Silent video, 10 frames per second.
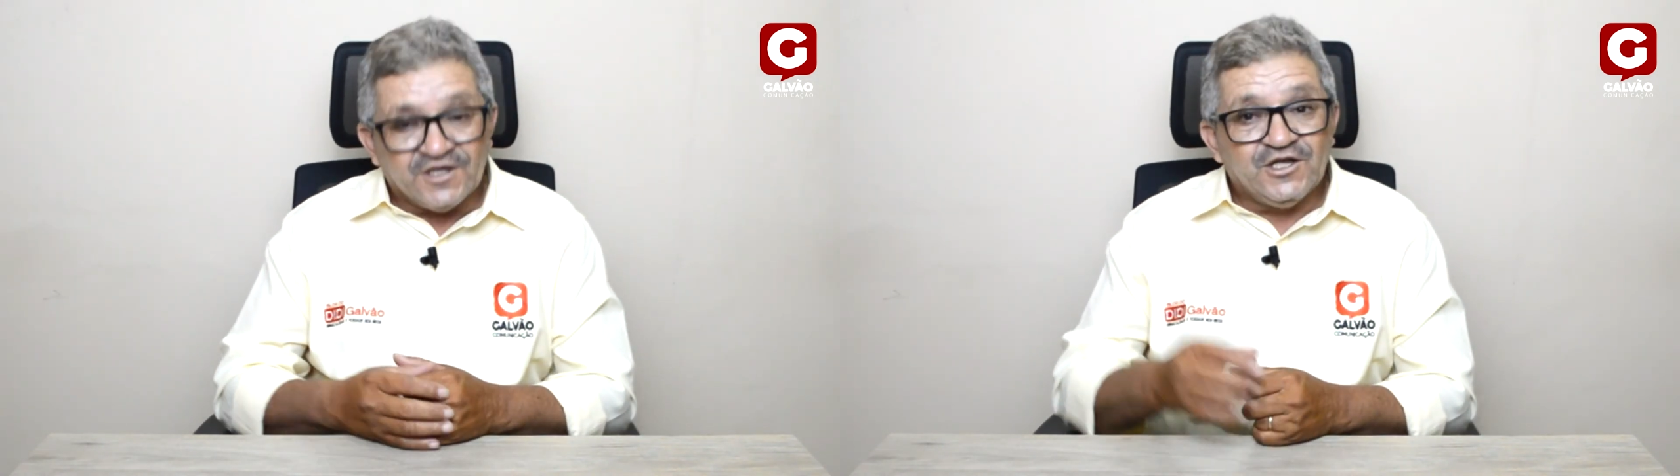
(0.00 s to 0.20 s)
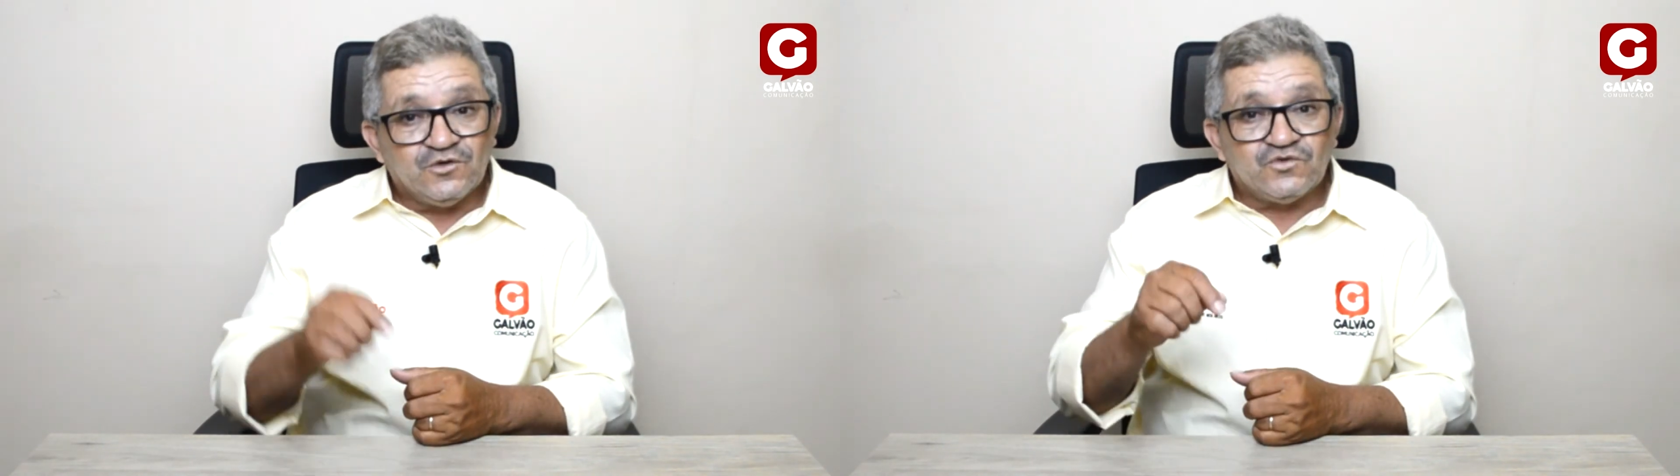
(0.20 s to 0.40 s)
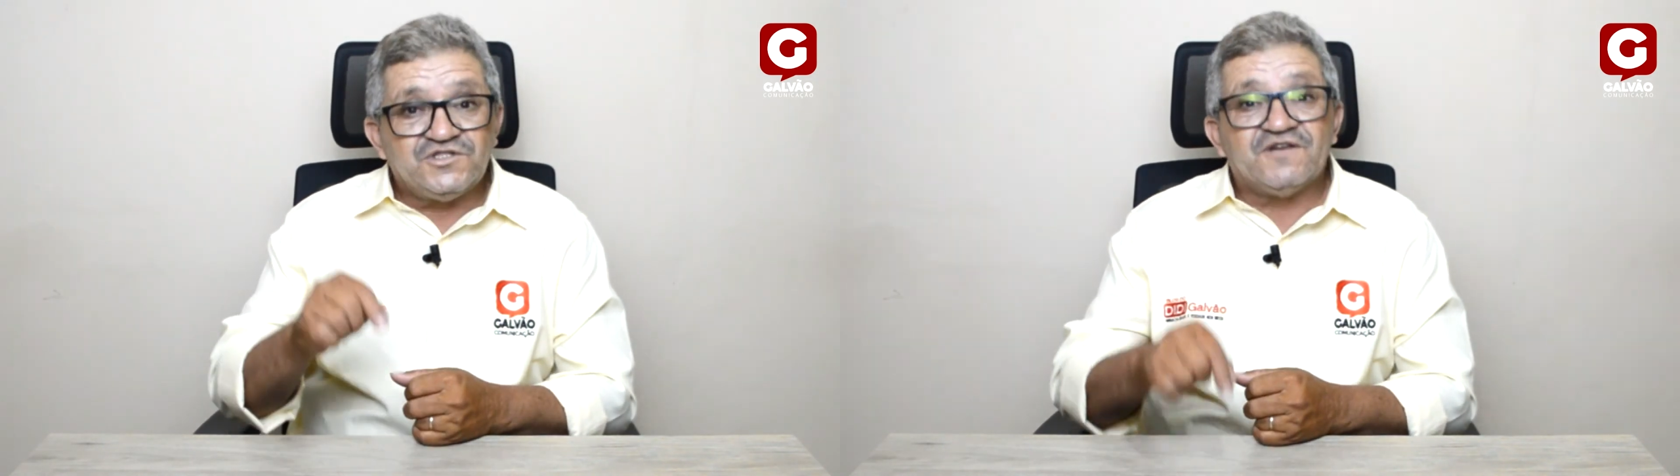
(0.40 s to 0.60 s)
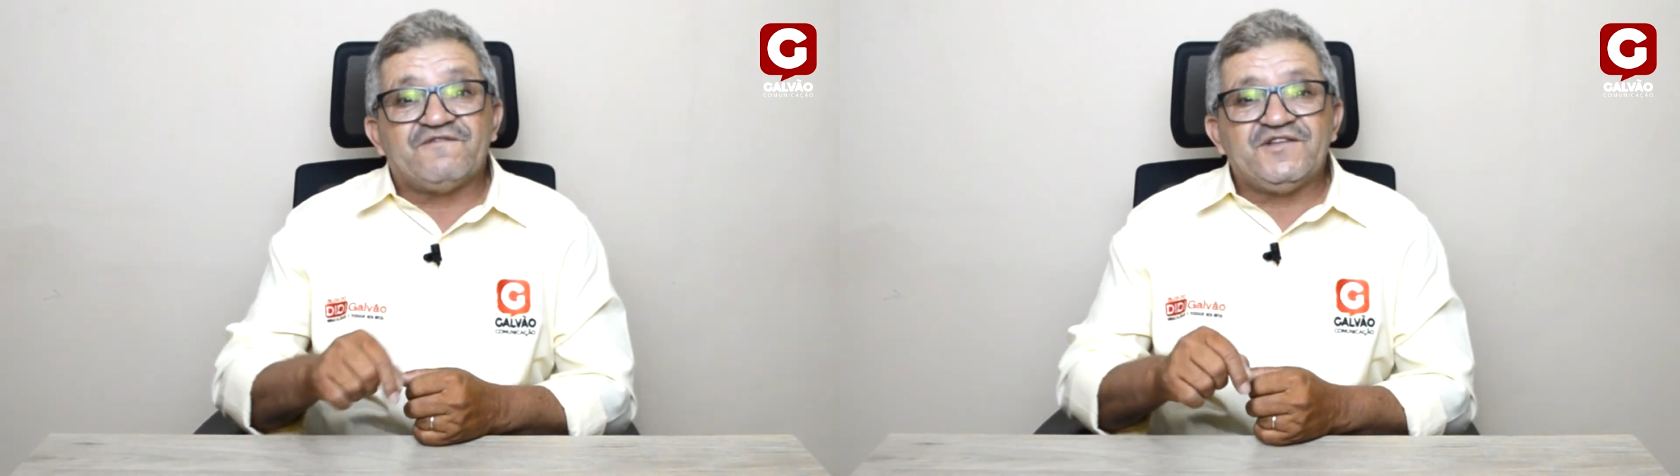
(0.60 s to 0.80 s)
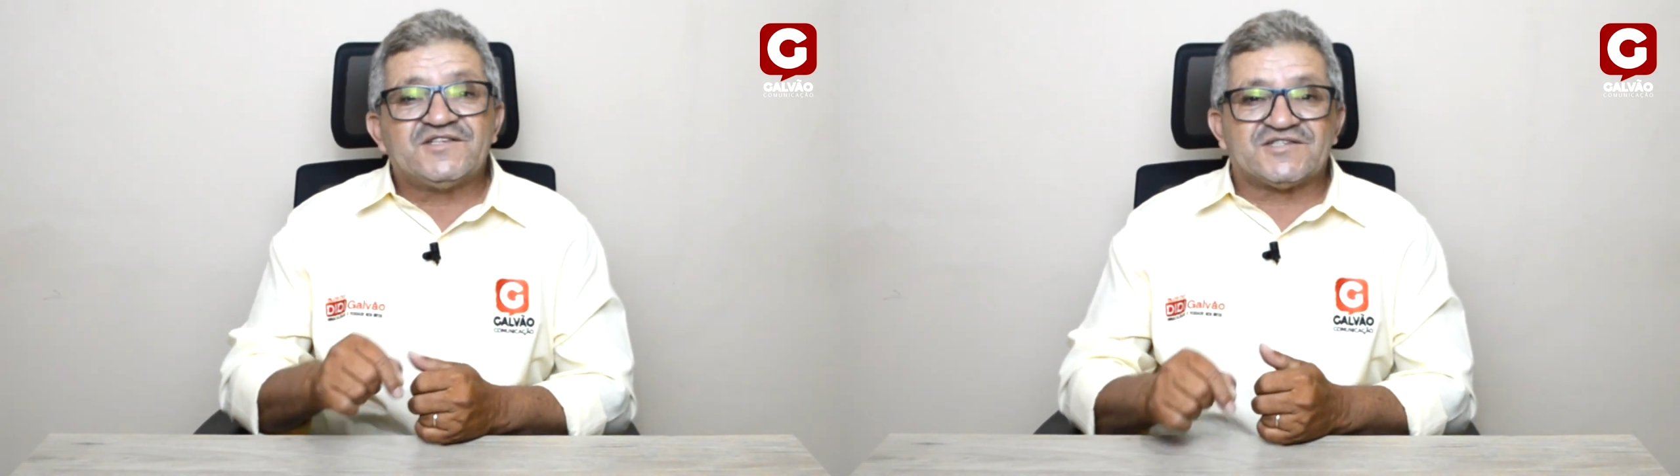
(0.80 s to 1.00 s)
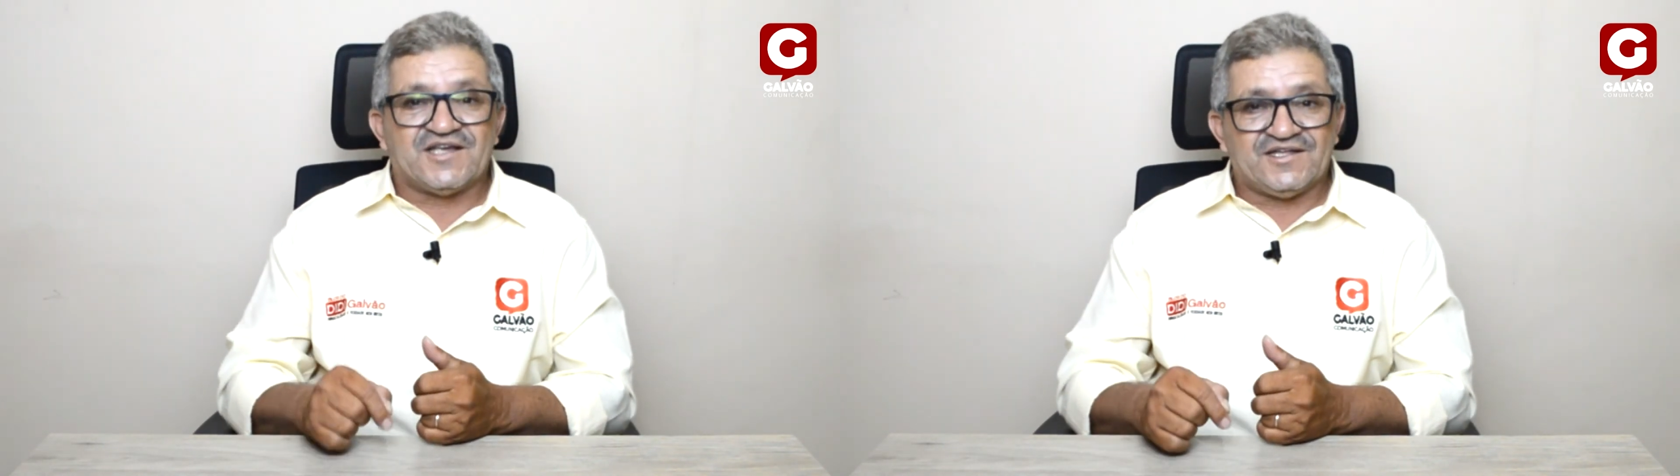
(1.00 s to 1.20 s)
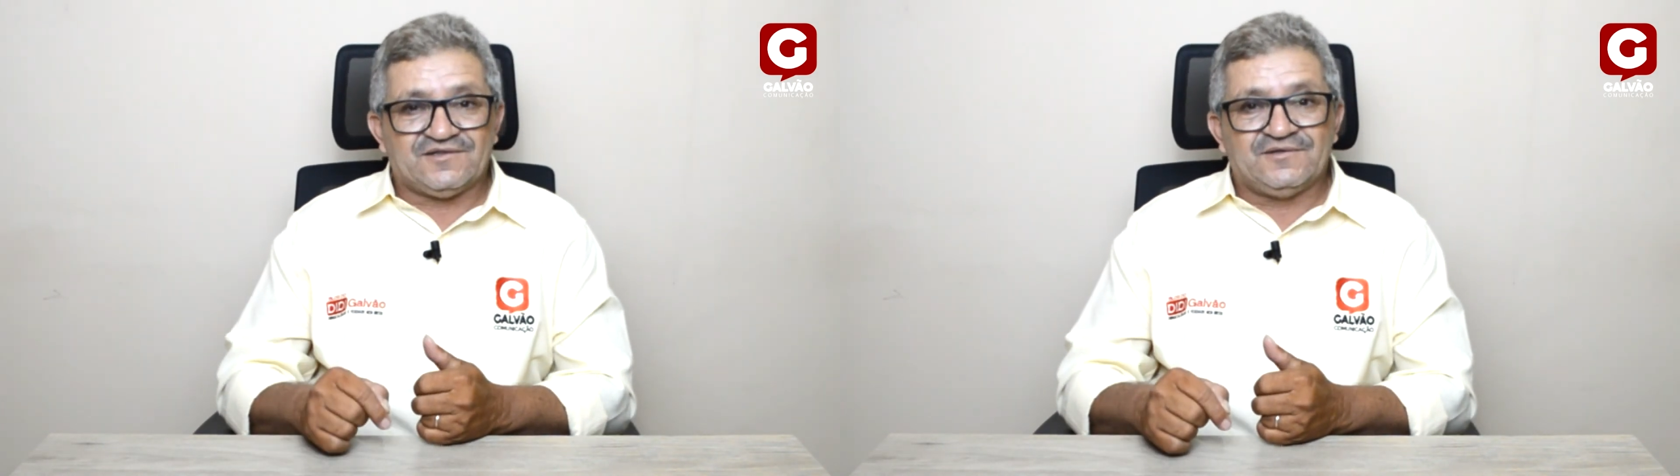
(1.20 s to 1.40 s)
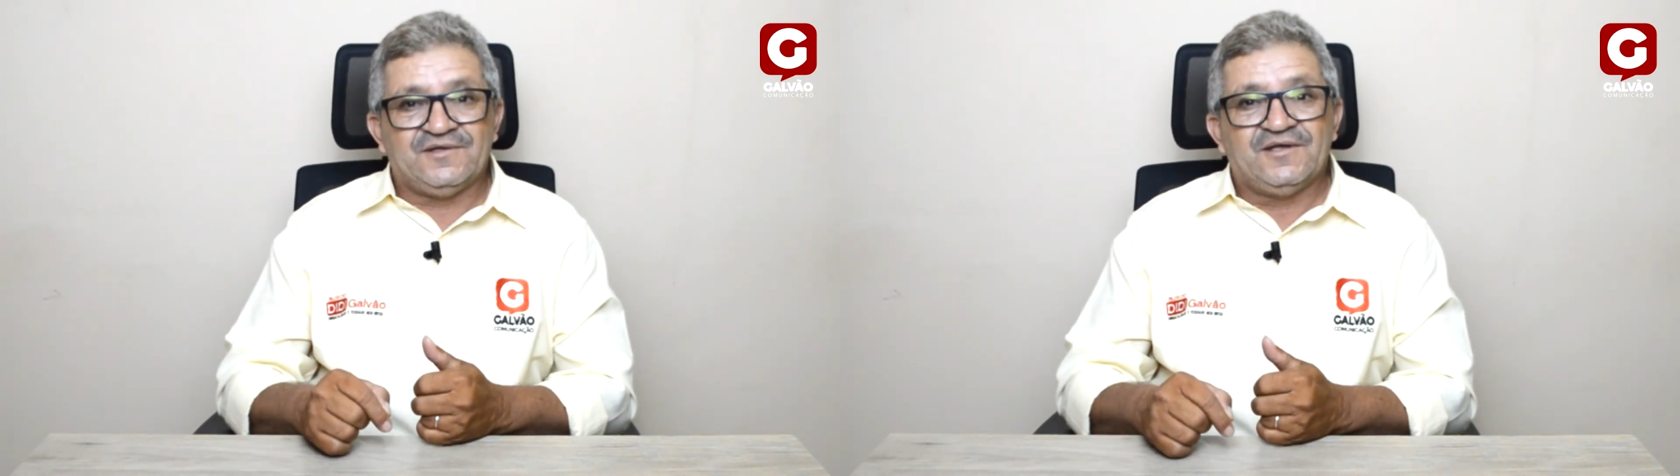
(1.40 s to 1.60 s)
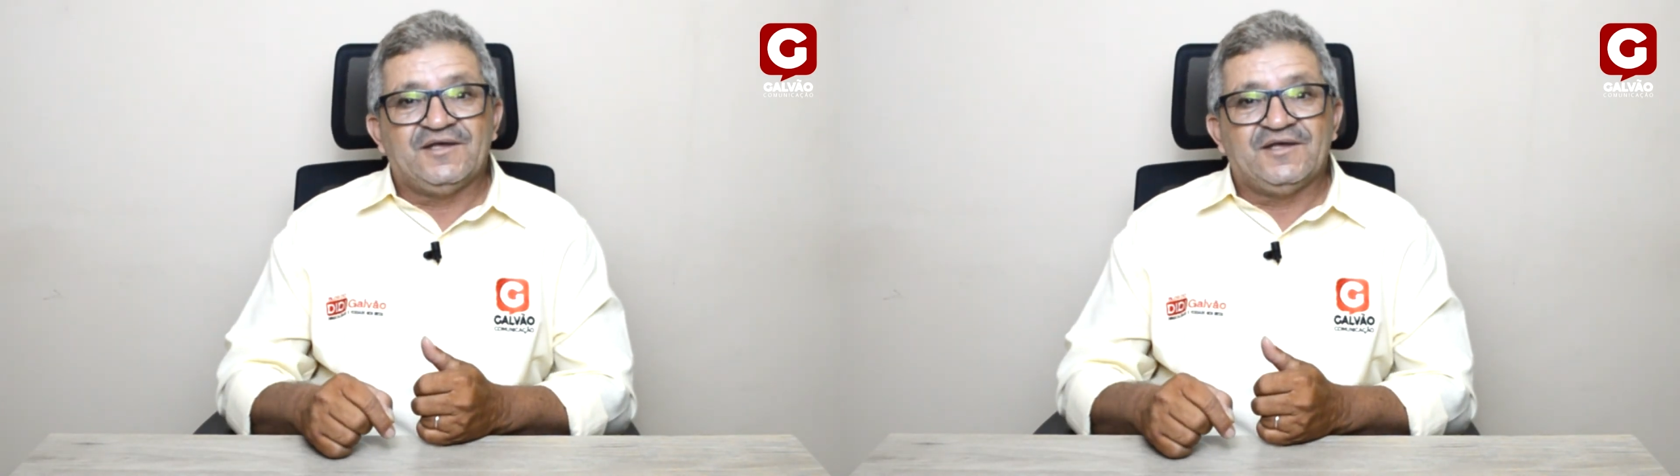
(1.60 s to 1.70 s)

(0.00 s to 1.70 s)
E no dia 27